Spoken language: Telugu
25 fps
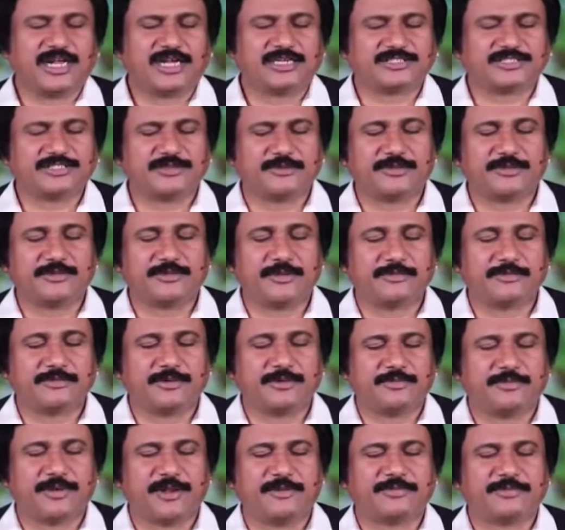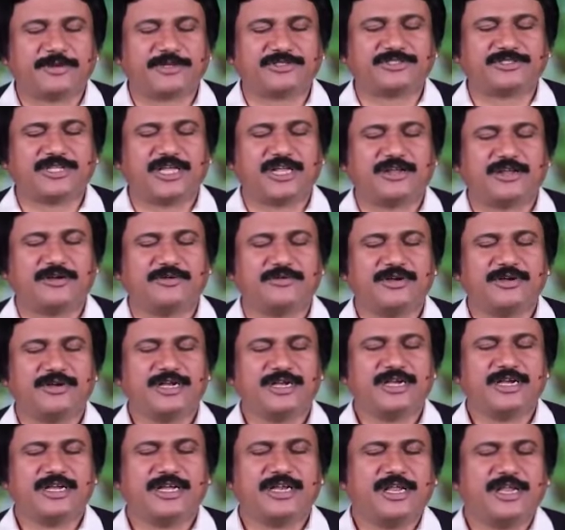హస్తం దుమంలో బలపరుస్తున్నావు
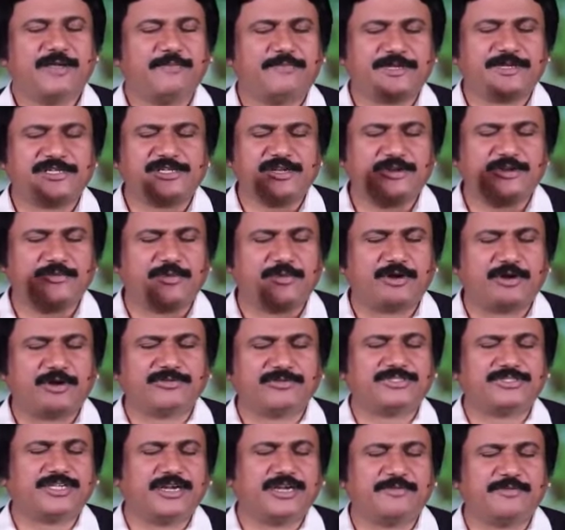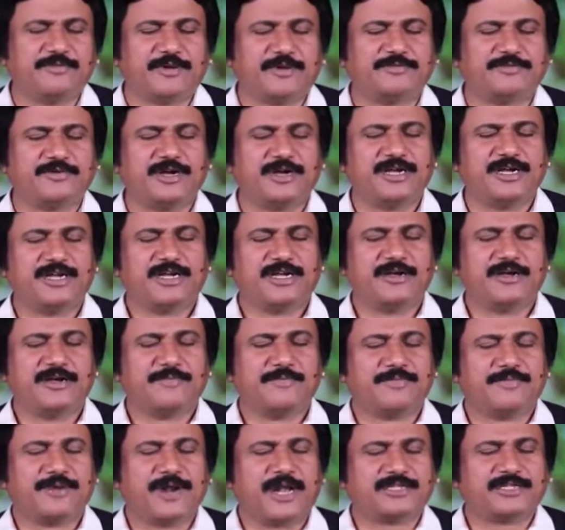నీ ప్రజలను బాగు చేయండి ప్రభా
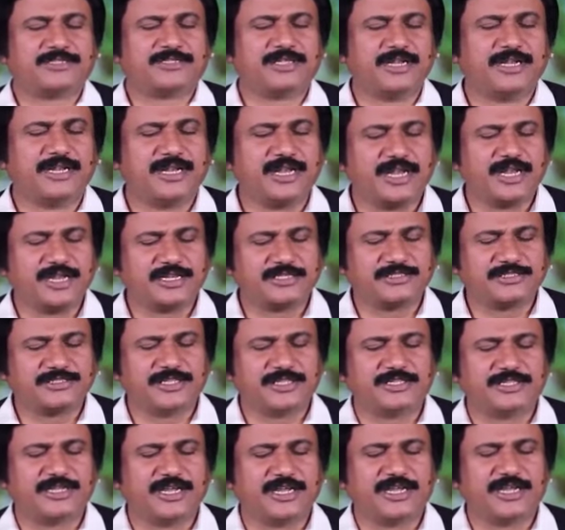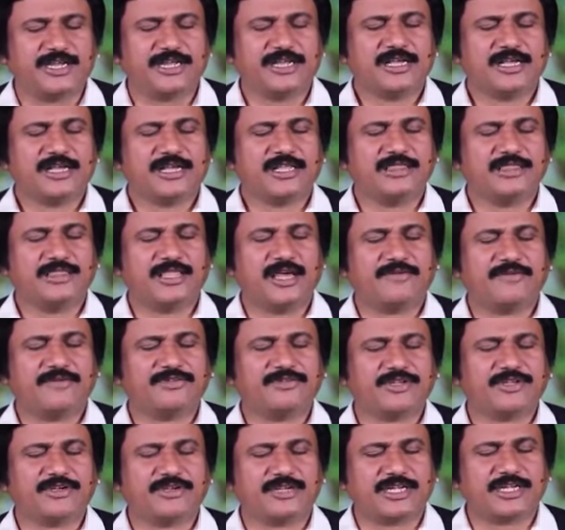ప్రార్థన లేని స్థితి
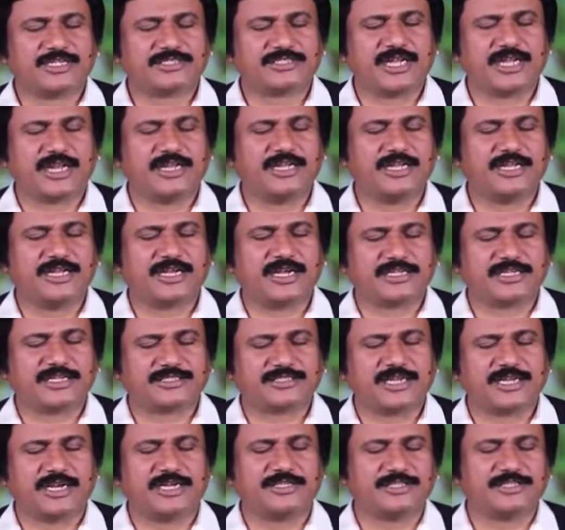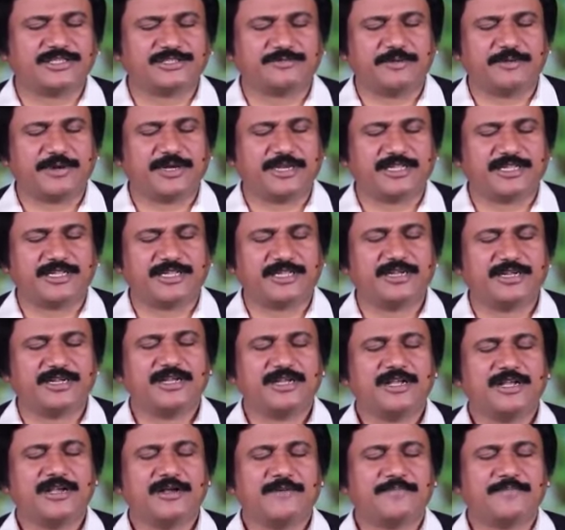దావిదికి నష్టాన్ని కష్టాన్ని తెచ్చిపెట్టింది
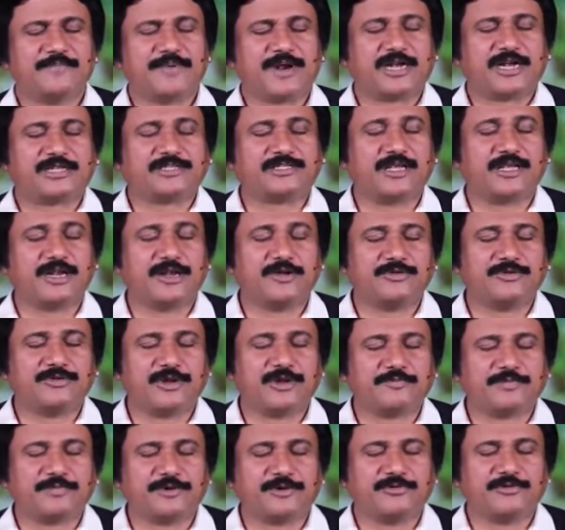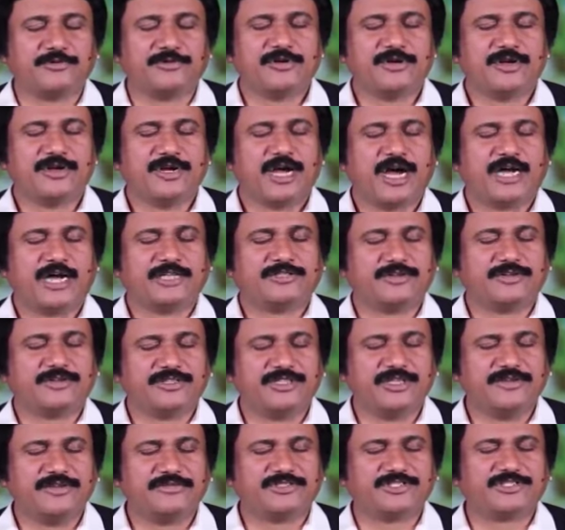ప్రార్థనలో ఉన్నప్పుడు అతను
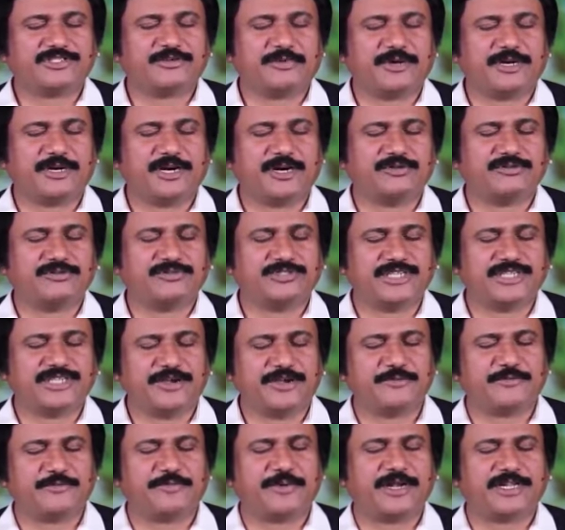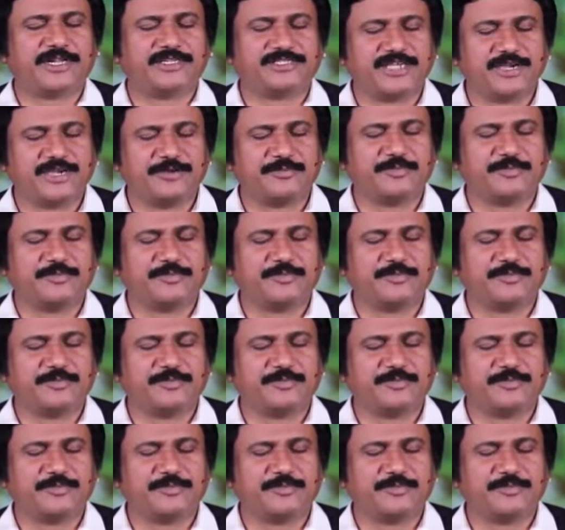దీవించబడ్డాడు జయం పైన జయం